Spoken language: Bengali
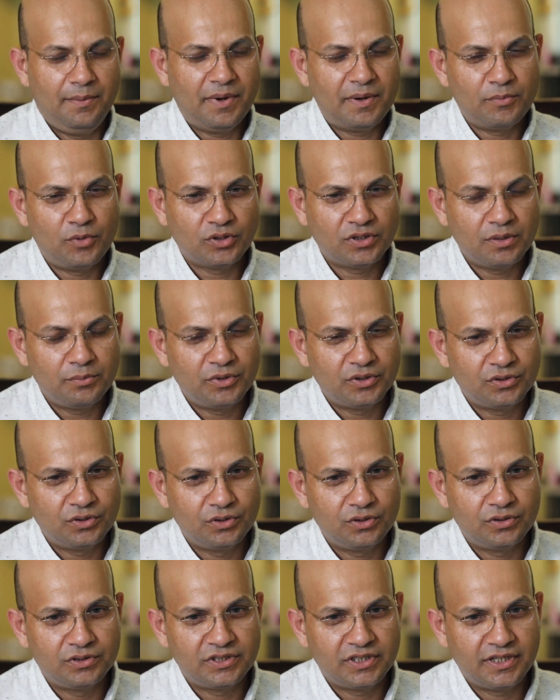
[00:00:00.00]
আমার মতামত
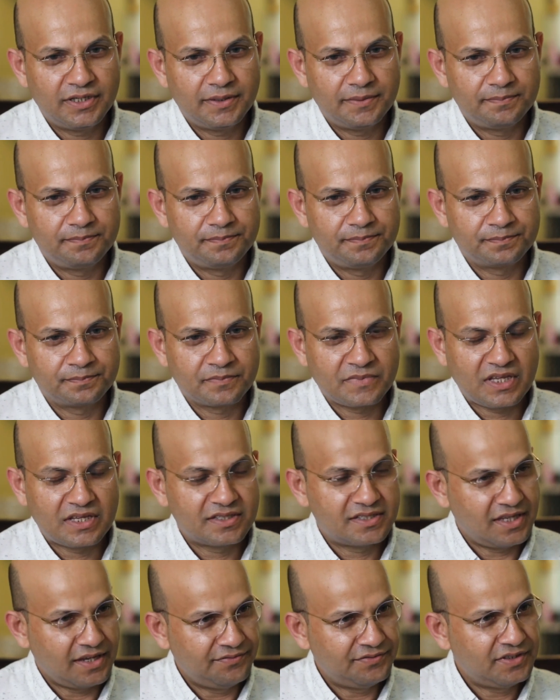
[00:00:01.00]
হলো যে
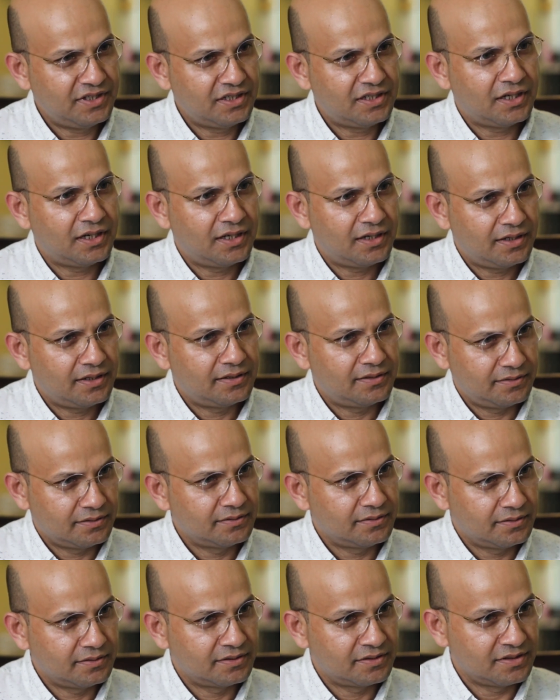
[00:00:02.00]
সেফটিটা
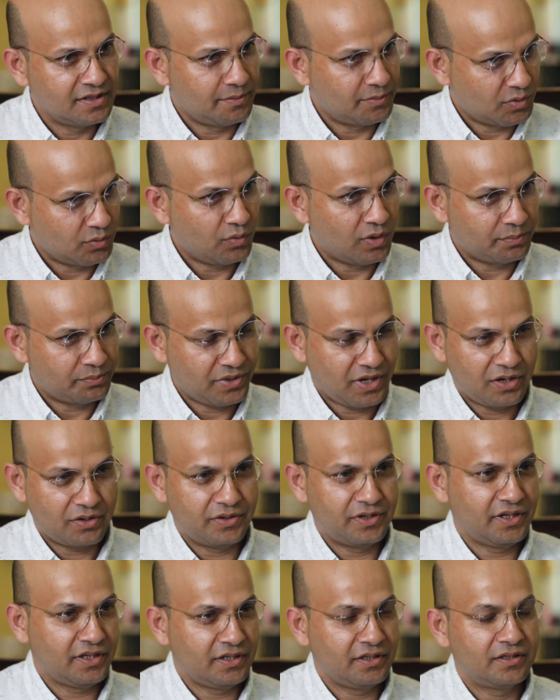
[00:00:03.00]
ইজ নাম্বার ওয়ান
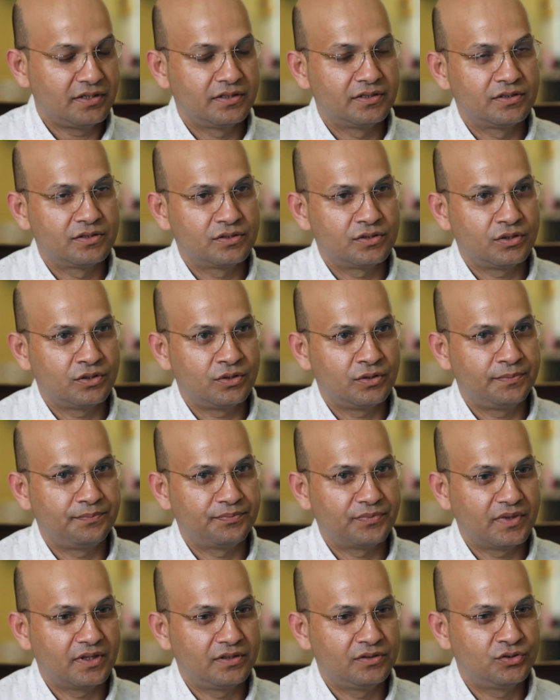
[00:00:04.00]
প্রায়োরিটি সো
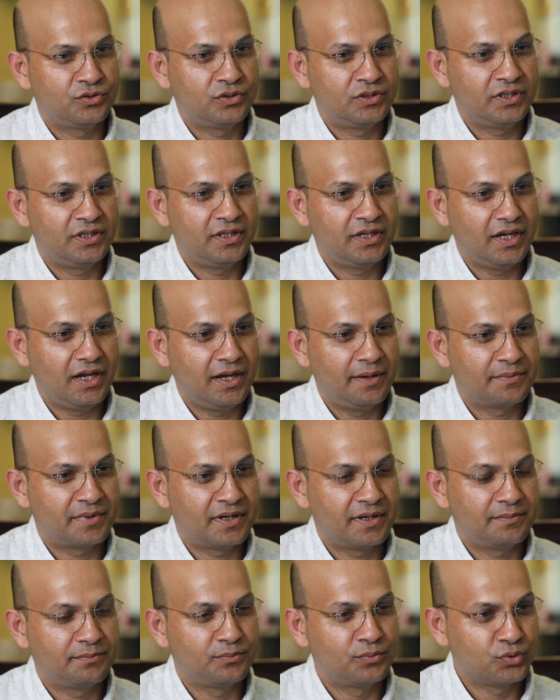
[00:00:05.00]
যদি
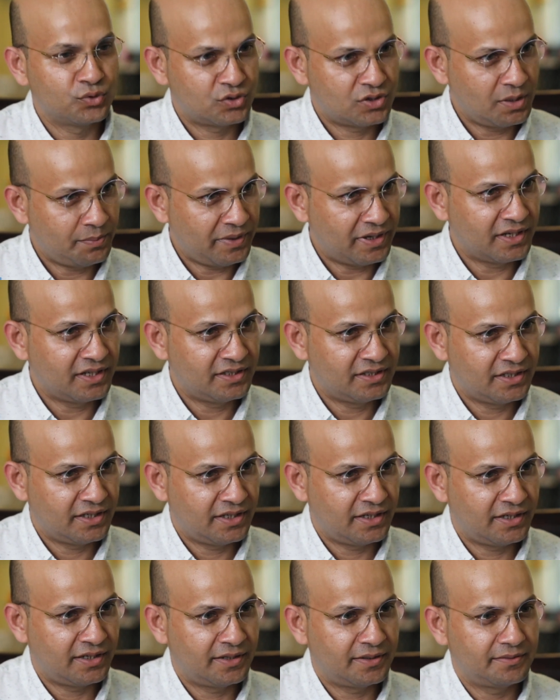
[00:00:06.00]
আমরা বুঝতে পারি
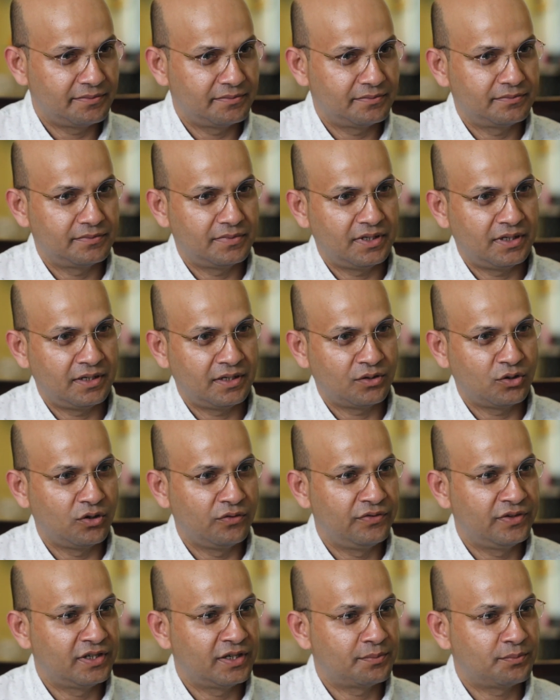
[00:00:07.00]
যে
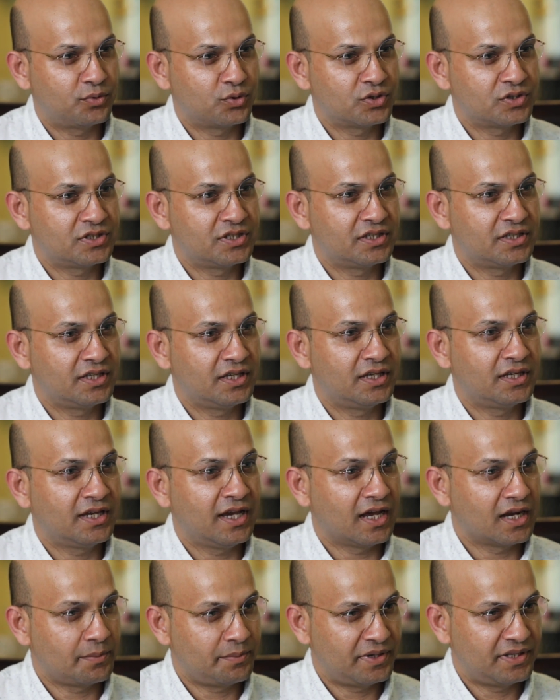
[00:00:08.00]
কোভিডের পরিস্থিতি
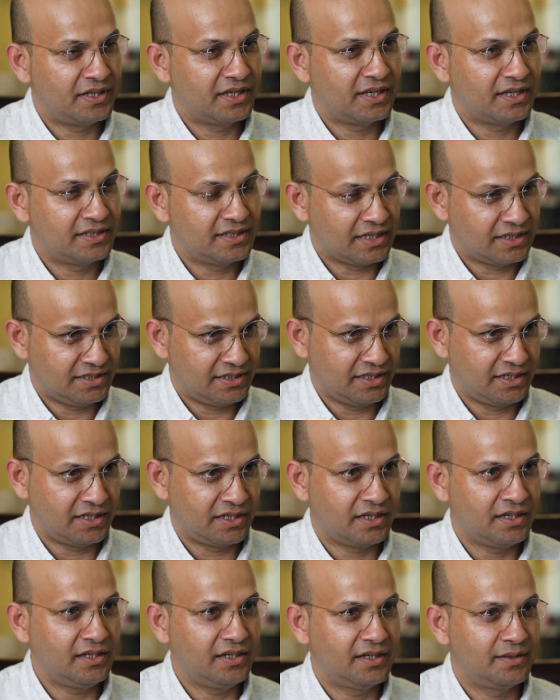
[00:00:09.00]
খারাপের দিকে যাচ্ছে
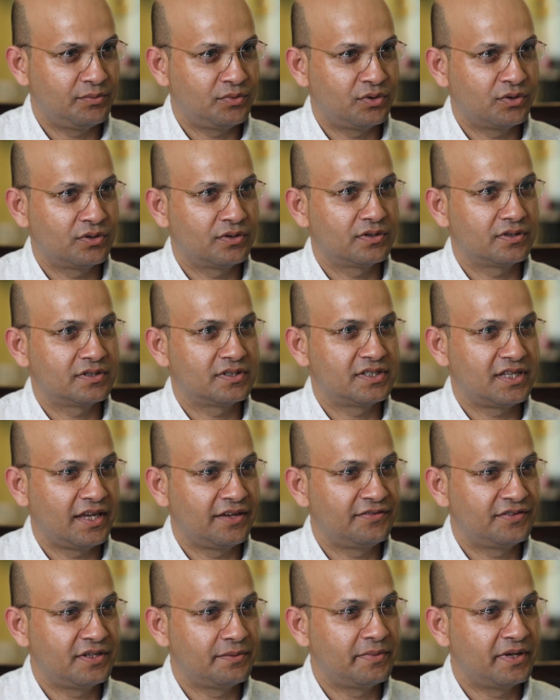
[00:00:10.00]
না এবং
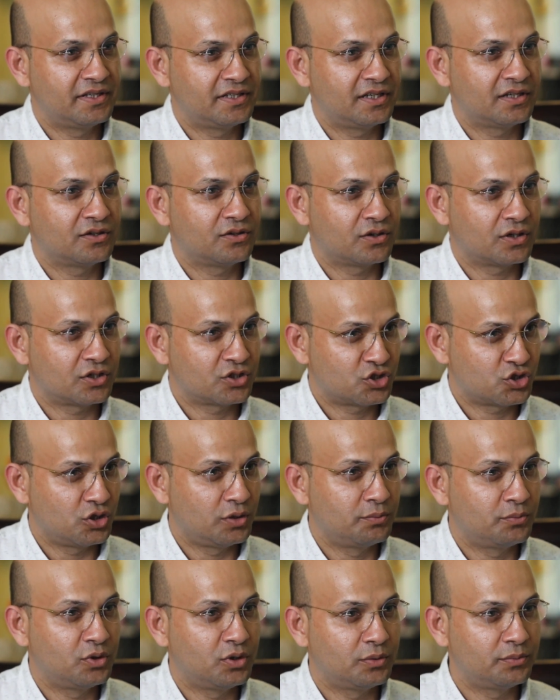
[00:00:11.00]
সেফটি মেনটেন করা
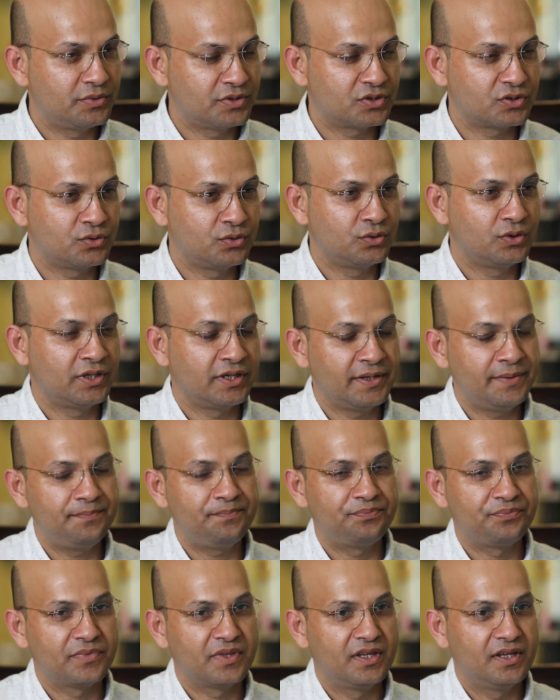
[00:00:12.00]
সম্ভব স্কুলে
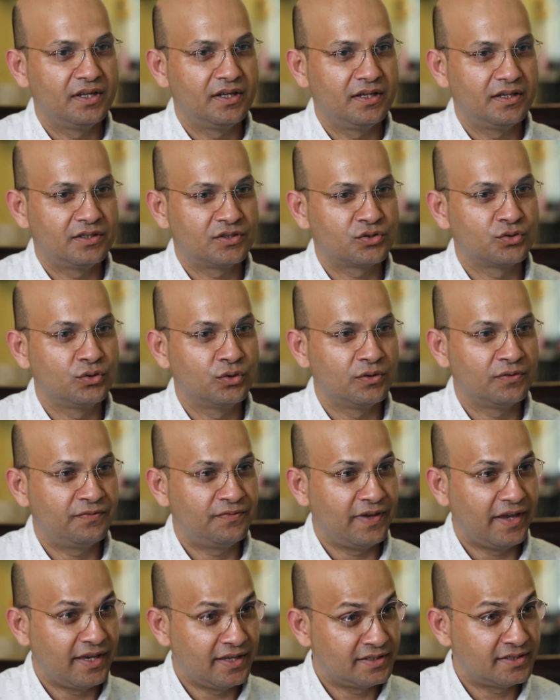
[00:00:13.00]
স্কুল
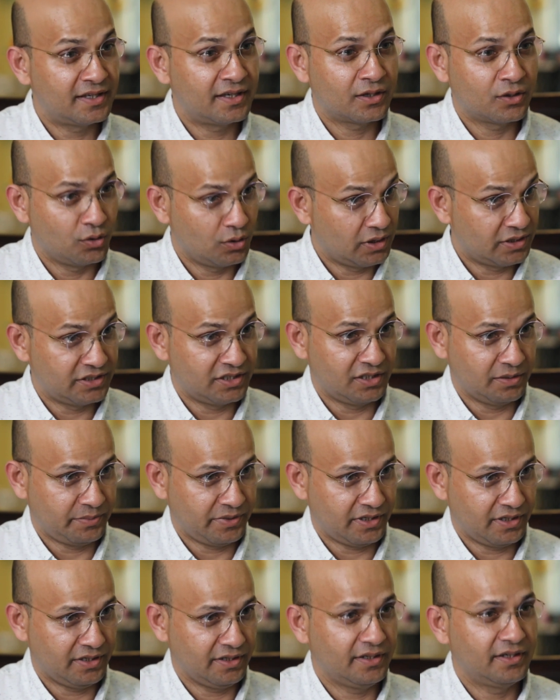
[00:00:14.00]
ফেজে খোলা যেতে
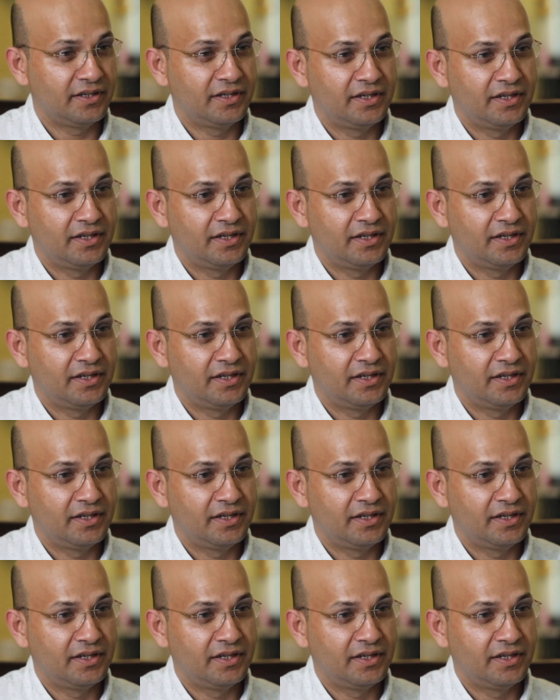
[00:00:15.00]
পারে